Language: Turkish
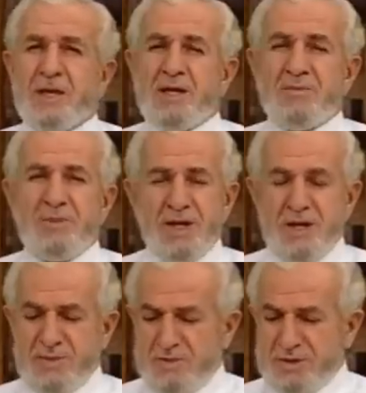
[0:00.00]

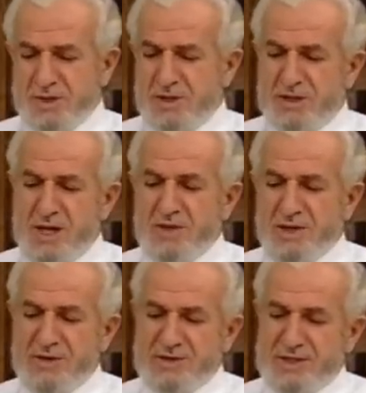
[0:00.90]
Peygamberimiz sallallahu
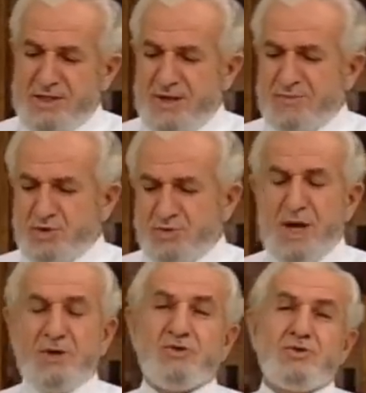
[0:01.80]
aleyhi ve sellem
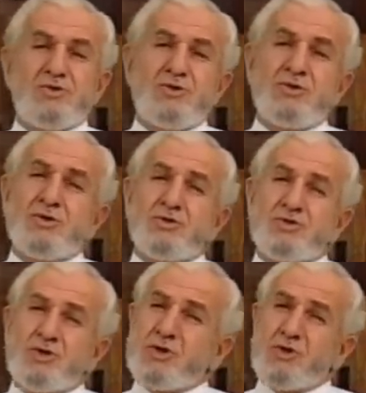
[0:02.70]
cuma gününü
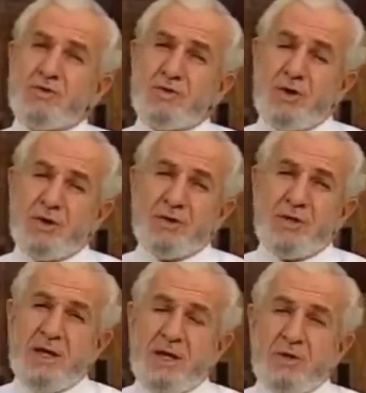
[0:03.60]
çok övüyor.
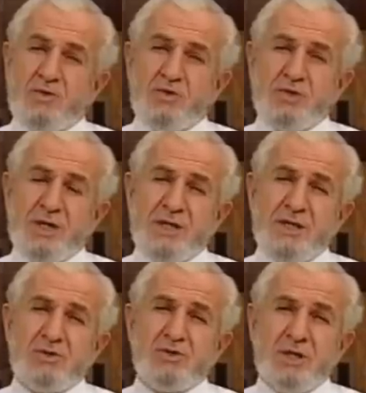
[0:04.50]

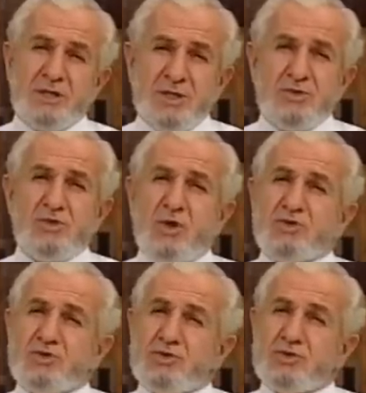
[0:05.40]
Üzerine güneşin
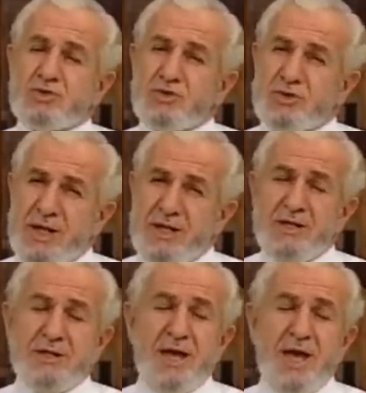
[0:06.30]
doğduğu
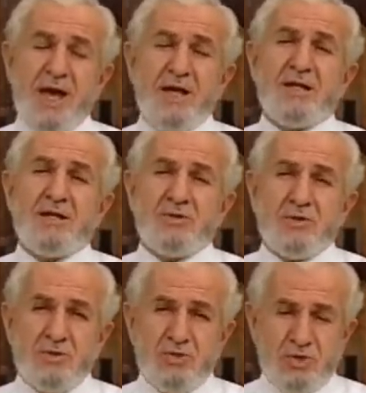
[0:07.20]
günlerin en
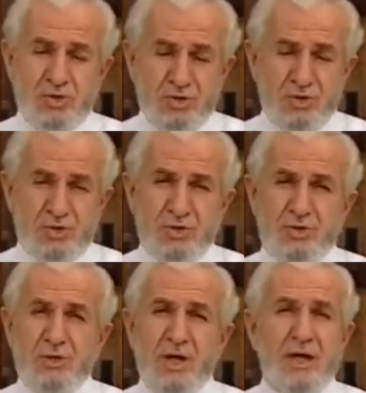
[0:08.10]

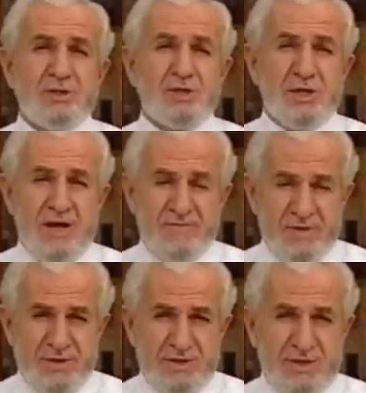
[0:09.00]
üstünü, en
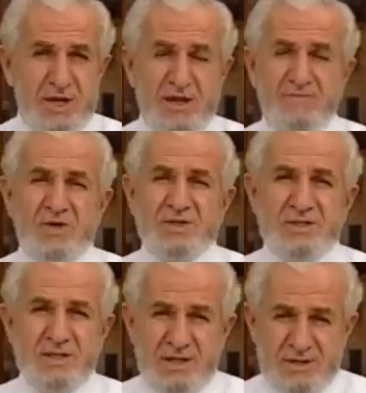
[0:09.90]
şereflisi, en
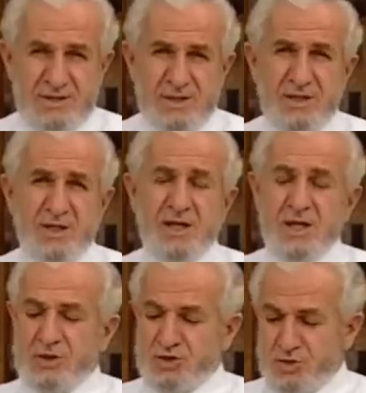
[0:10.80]
faziletlisi
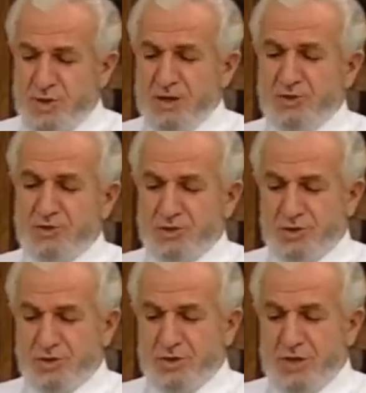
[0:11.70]
cuma
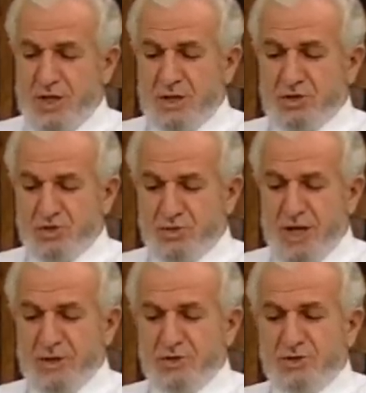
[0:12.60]
günüdür.
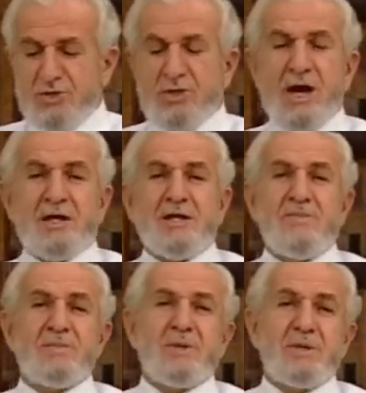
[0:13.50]
Cuma günü
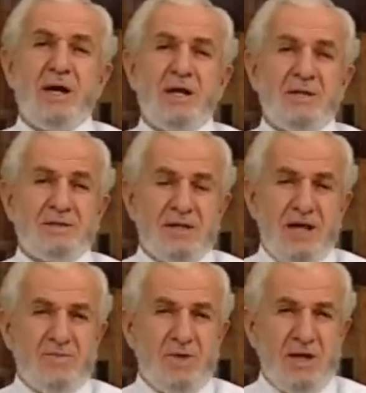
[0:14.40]
Adem
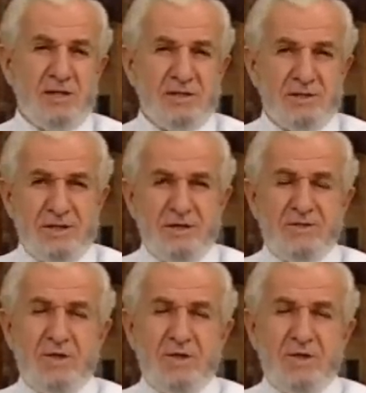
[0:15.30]
aleyhisselam yaratıldı.